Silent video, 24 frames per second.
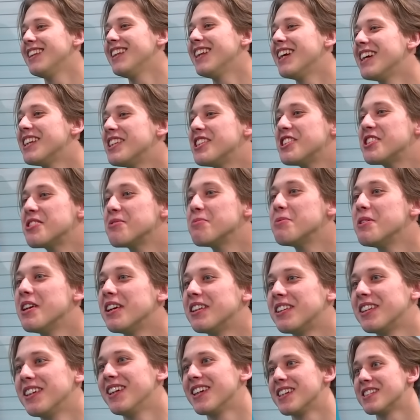Надо же мне
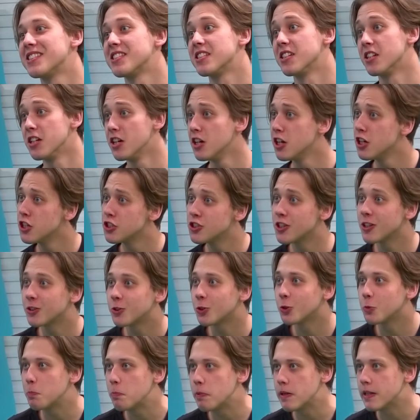отыграться за
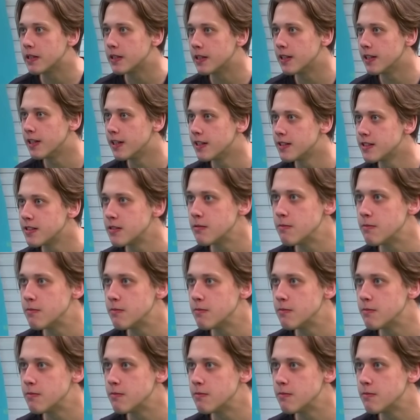тот пендель от